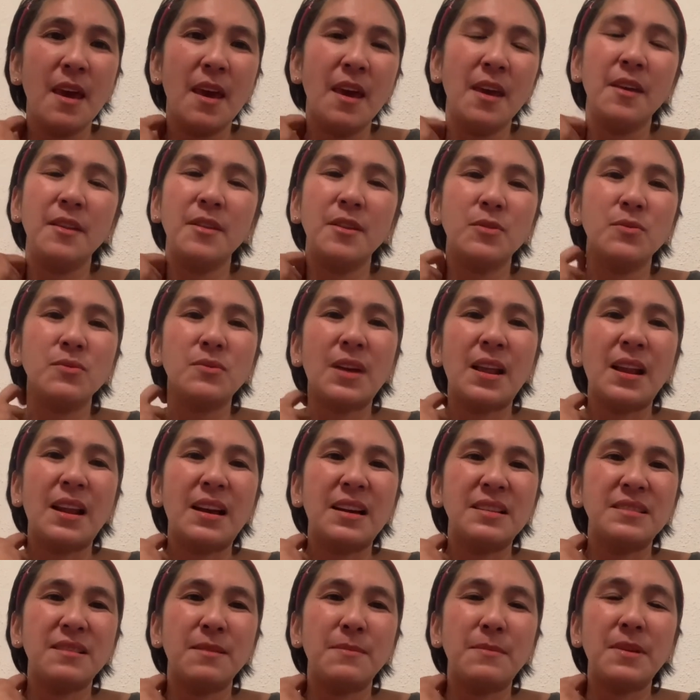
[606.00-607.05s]
hindi ko talaga
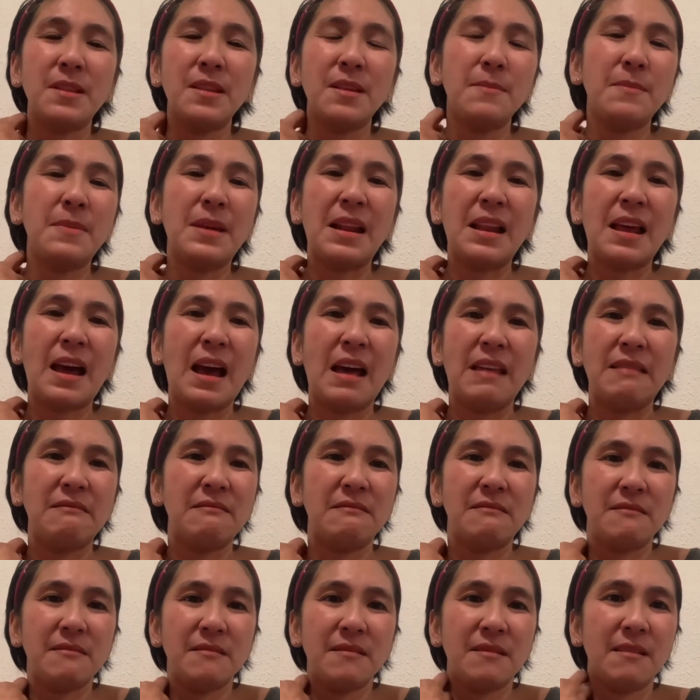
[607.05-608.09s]
siya binibilhan
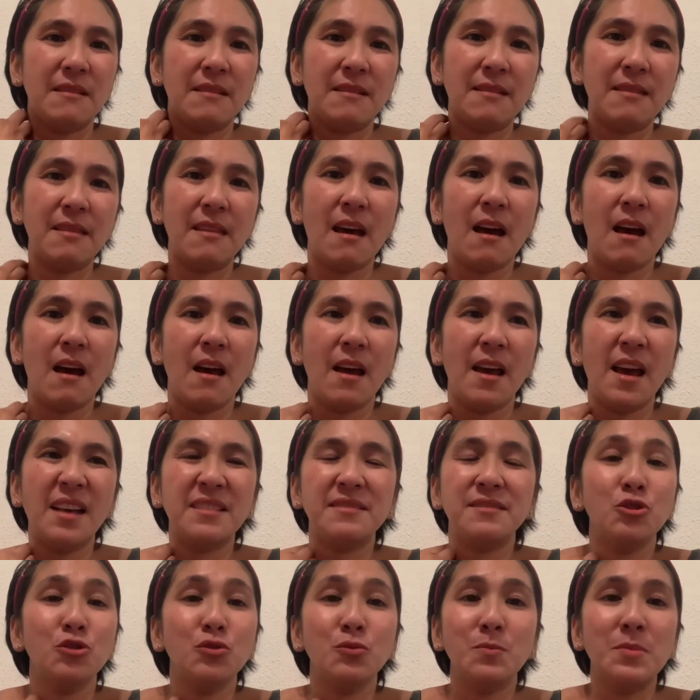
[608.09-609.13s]
na as
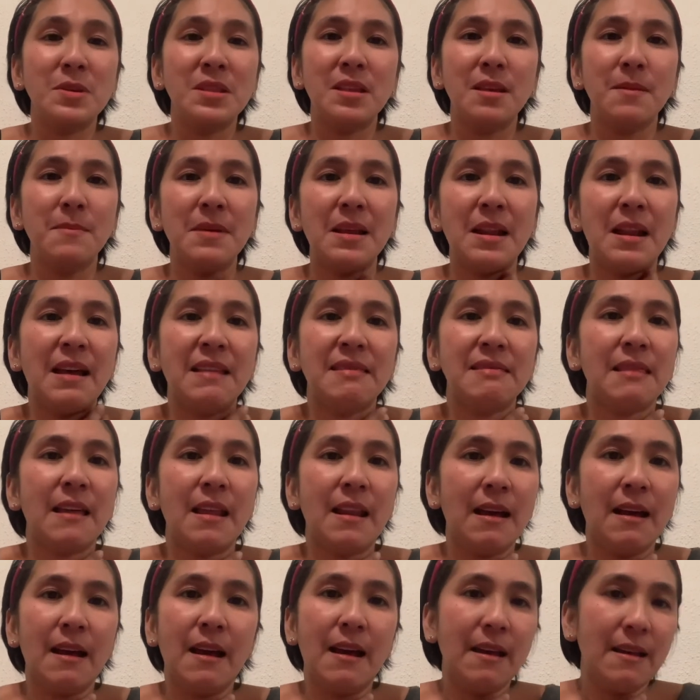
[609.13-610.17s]
in yung binibilhan
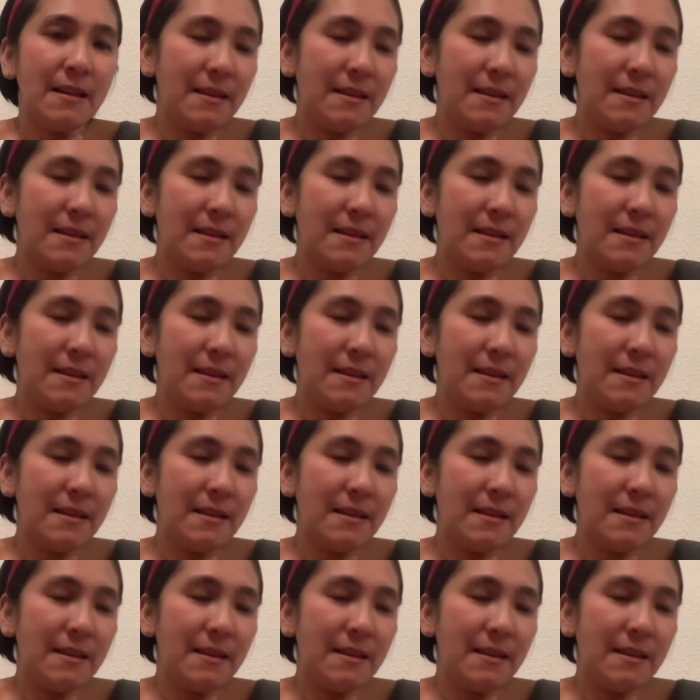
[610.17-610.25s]
talaga.